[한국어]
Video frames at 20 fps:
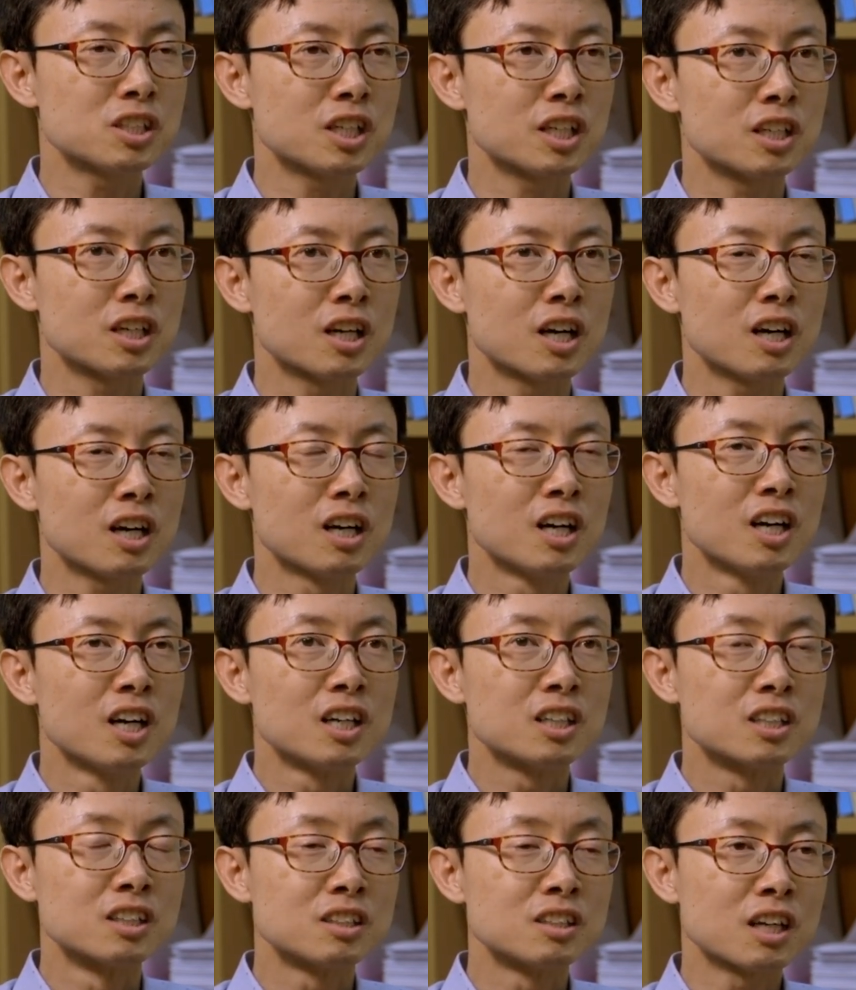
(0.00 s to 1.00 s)
이번
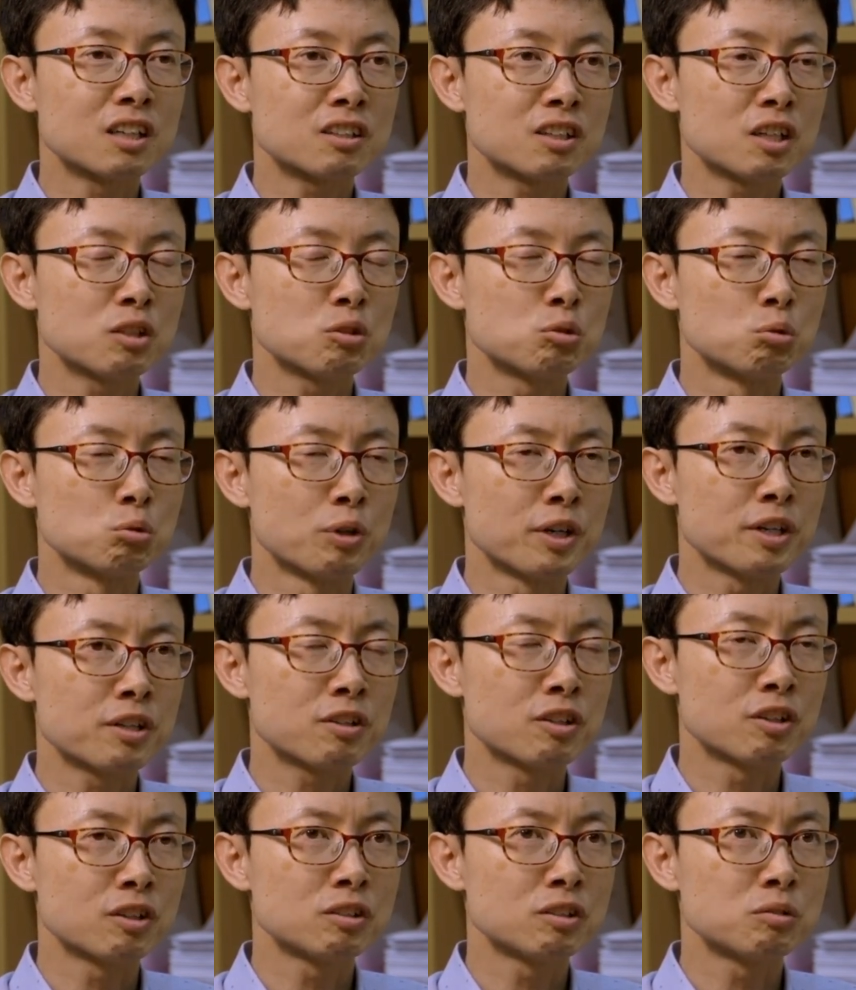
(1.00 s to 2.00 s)
방송에서 이 같은
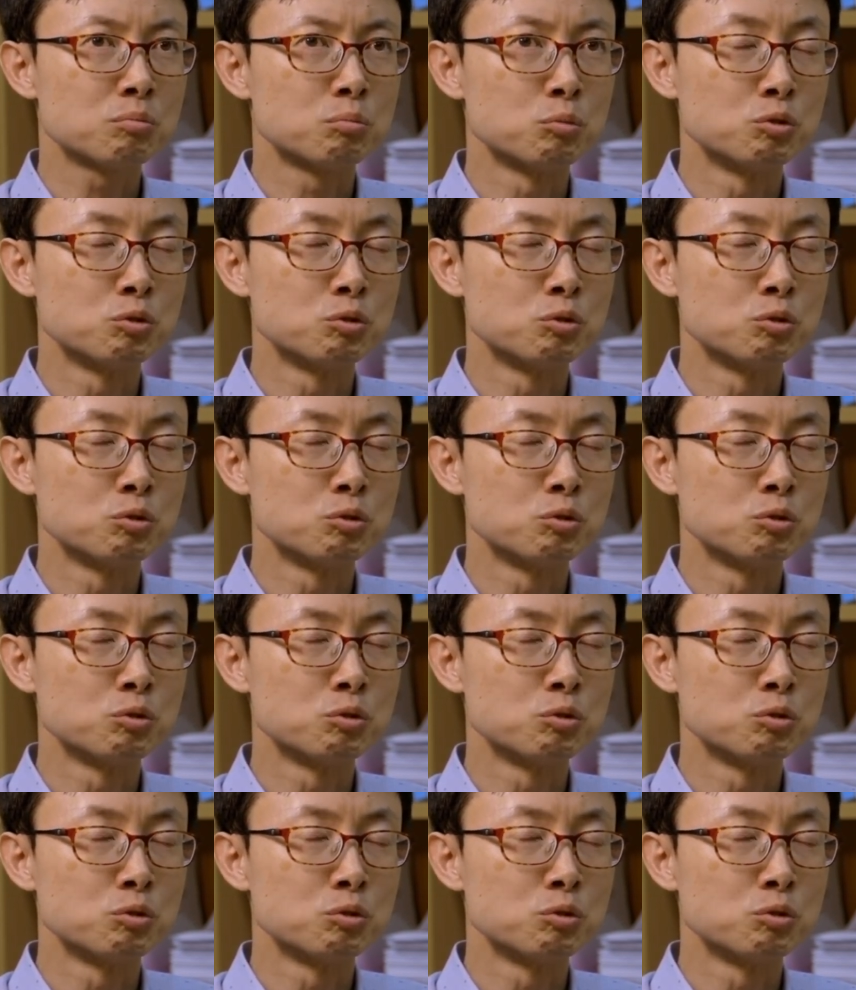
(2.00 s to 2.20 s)
나이다